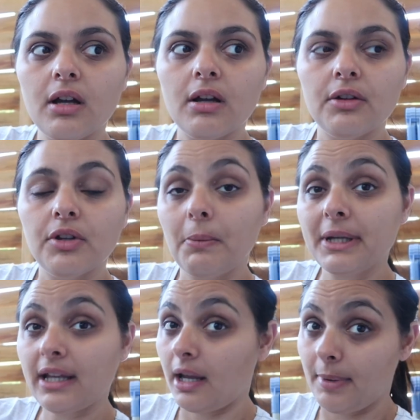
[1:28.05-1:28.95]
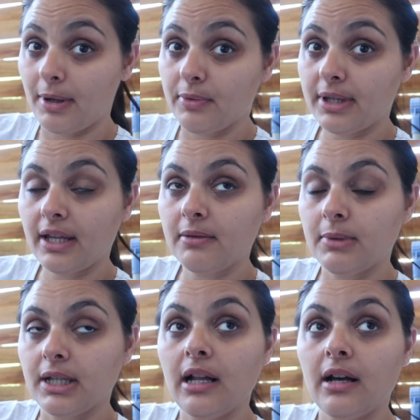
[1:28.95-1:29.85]
Euh, normalement il travaille pas le week-end
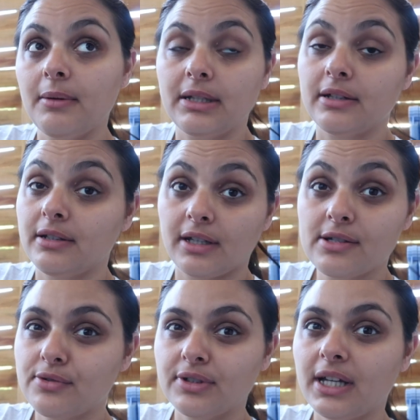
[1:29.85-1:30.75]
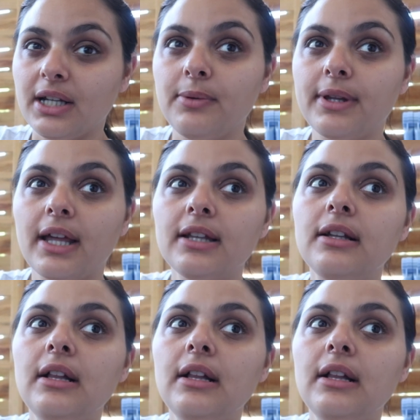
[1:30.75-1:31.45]
mais là maintenant il risque de travailler le week-end.